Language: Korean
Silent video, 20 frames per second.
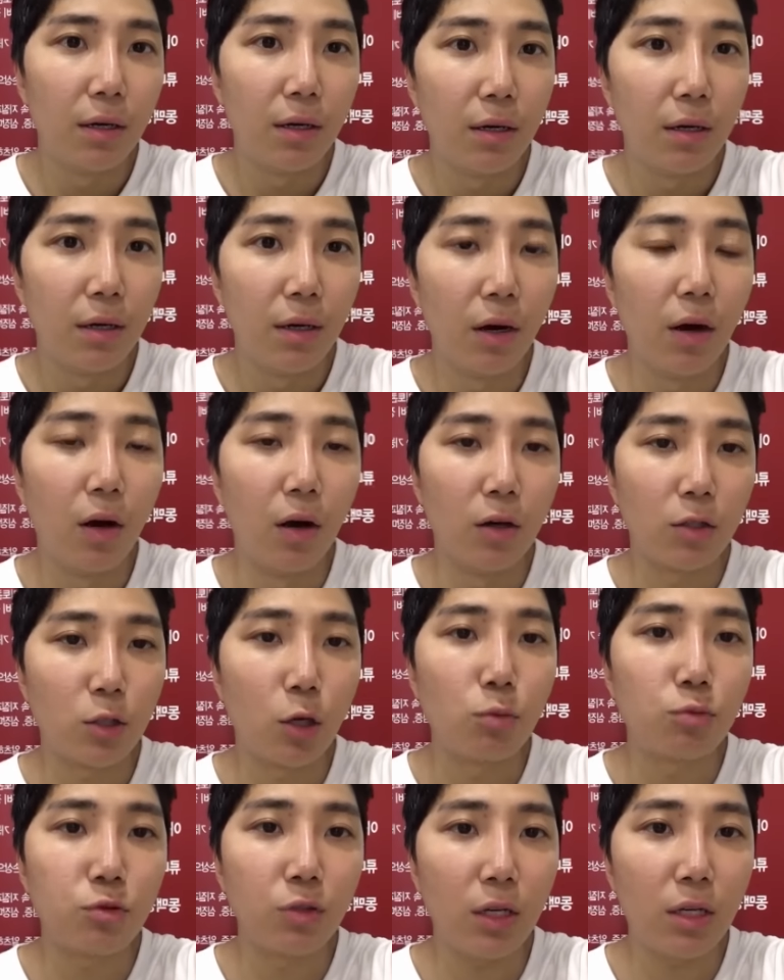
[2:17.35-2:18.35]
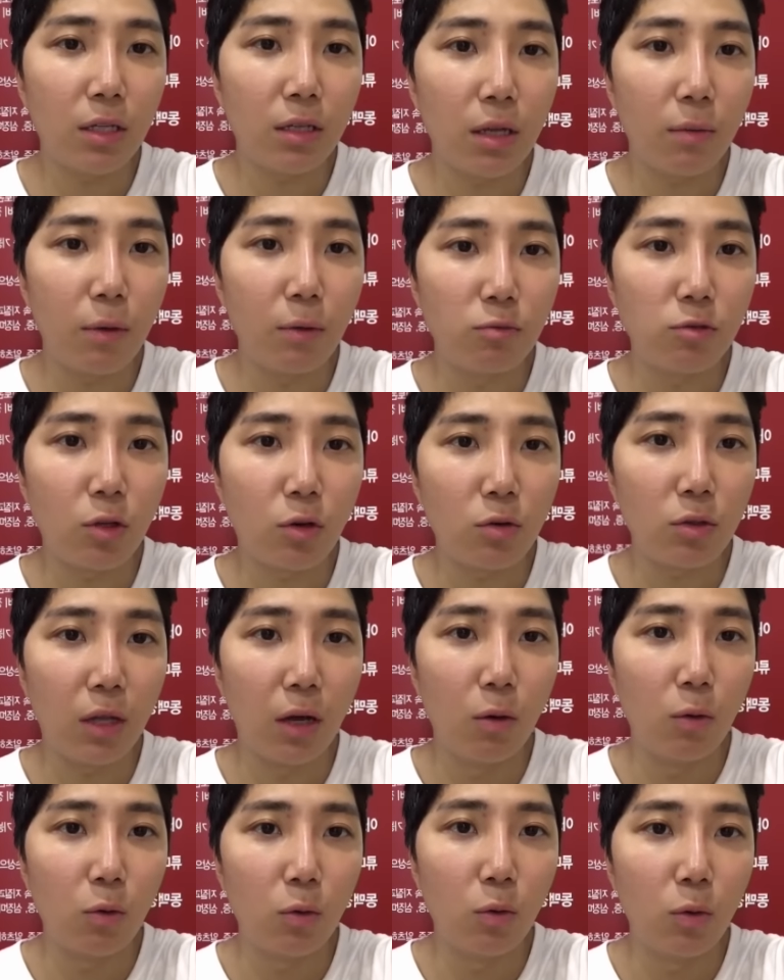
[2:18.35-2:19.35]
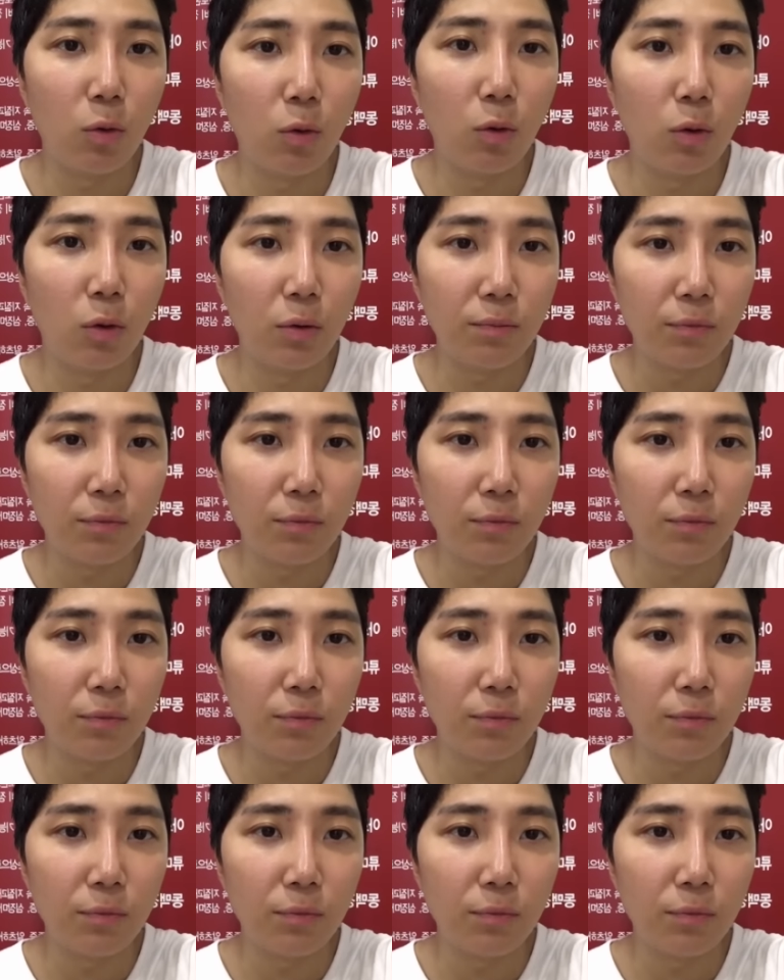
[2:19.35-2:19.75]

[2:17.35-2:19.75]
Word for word: 어, 접수했기 때문에 무조건 나오고